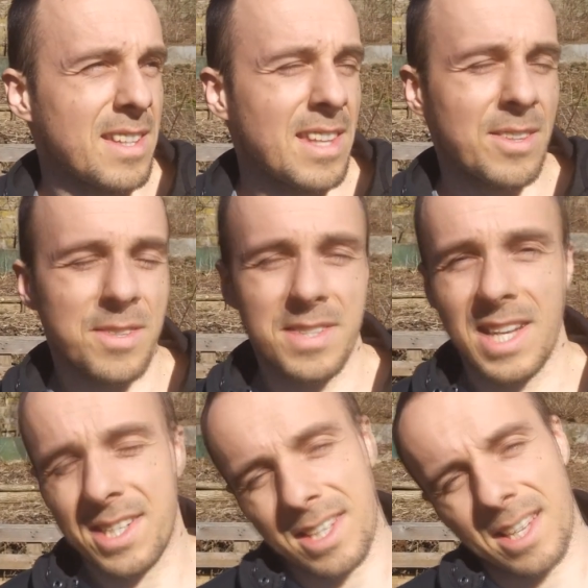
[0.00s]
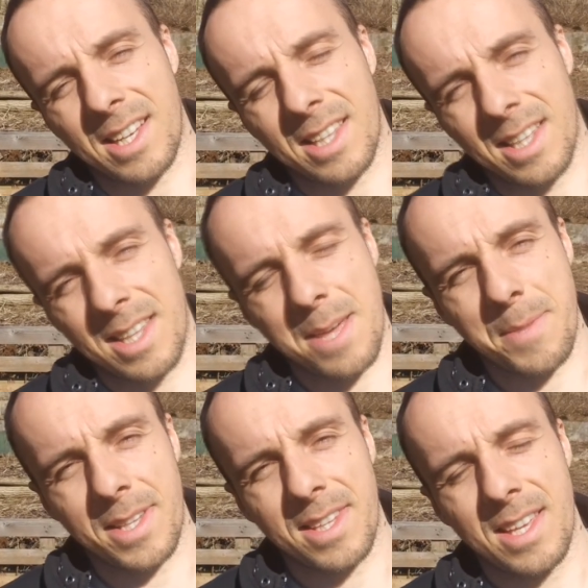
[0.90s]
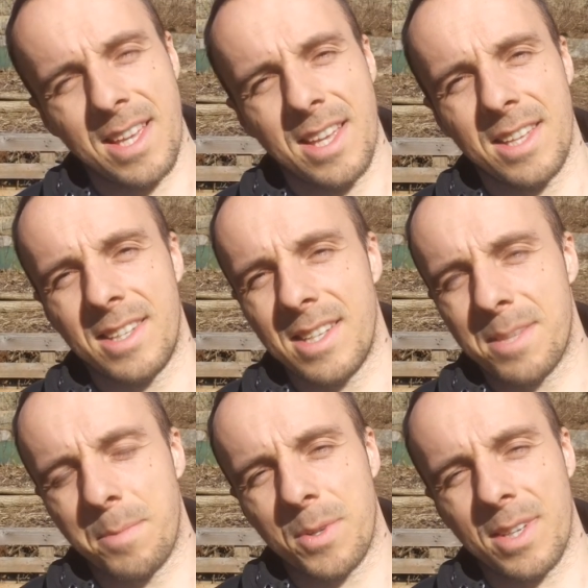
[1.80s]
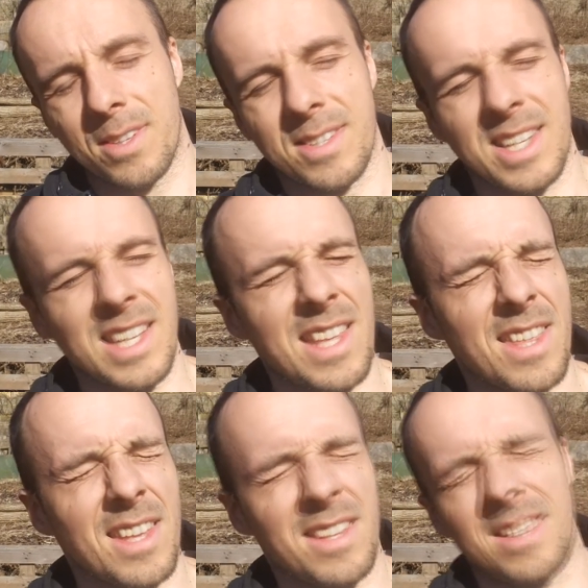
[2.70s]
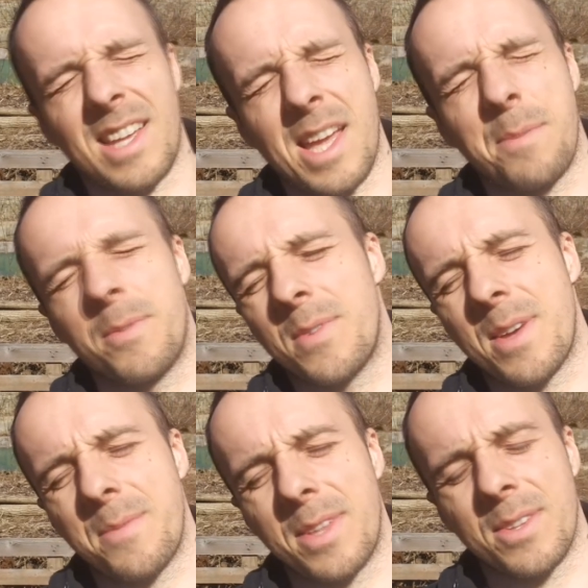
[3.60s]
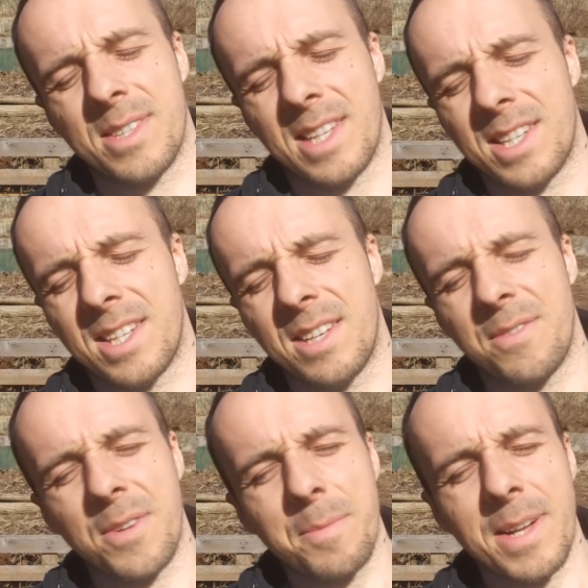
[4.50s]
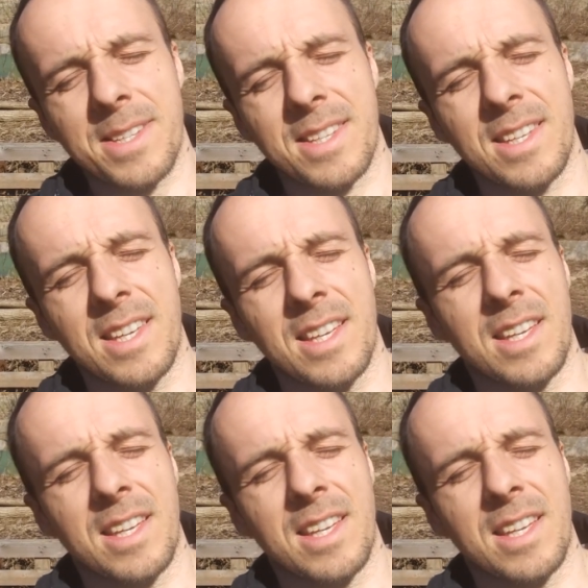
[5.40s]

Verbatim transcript: jednoznacznie na ten temat nic, bo nie dostaniecie, tak jak mówiłem, jednoznacznej informacji,